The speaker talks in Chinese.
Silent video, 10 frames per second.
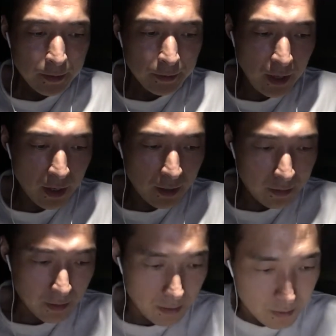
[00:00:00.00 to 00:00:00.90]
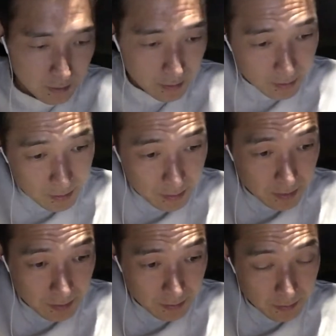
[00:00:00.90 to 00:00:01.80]
第二啊，
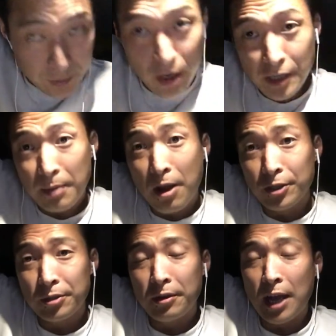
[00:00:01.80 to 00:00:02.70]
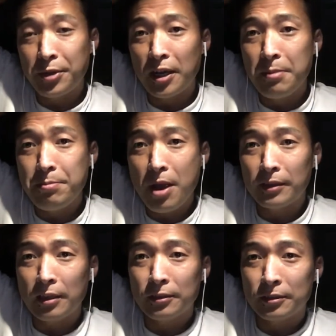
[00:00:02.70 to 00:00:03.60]
就好像毛泽东还选林彪
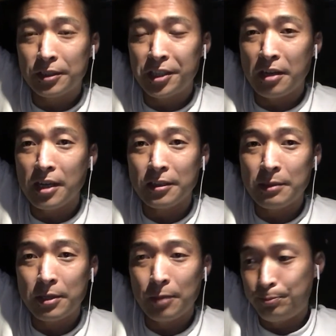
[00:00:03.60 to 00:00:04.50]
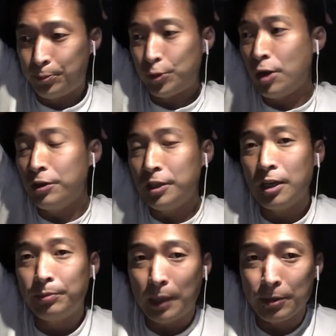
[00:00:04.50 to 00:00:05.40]
当继承人，是不是最后一
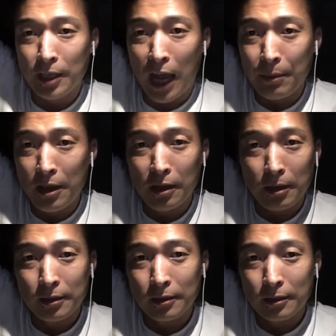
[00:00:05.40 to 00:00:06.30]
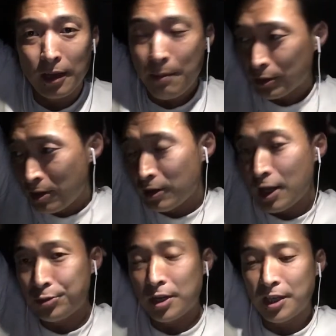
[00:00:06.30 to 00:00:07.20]
刻他不就改变了吗？啊，毛泽东后来
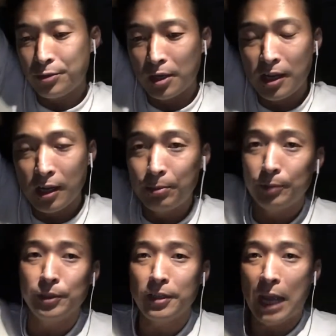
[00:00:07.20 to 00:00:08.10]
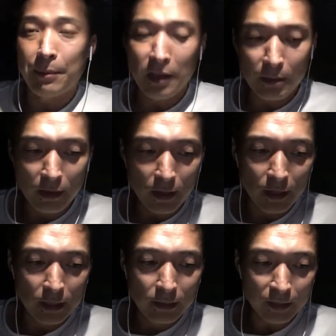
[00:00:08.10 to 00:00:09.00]
又选的这个，选的那个，不不都改变了吗？啊，
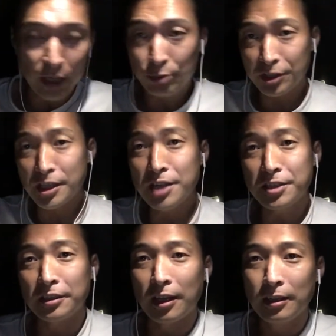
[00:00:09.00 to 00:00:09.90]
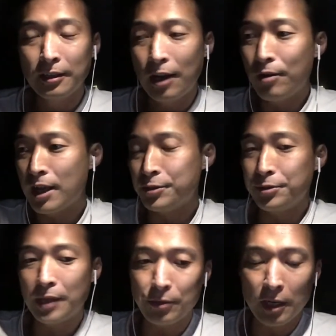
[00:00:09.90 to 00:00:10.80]
他当初是认真的，后来他是
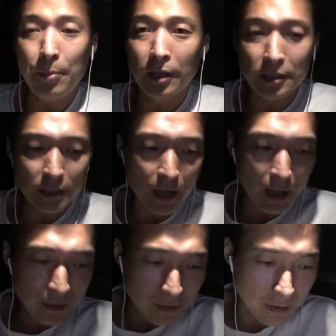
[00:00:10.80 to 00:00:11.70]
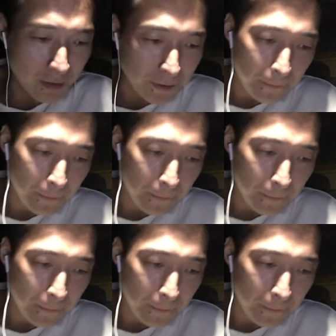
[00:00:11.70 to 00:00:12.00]
他觉得又不合适啊，啊。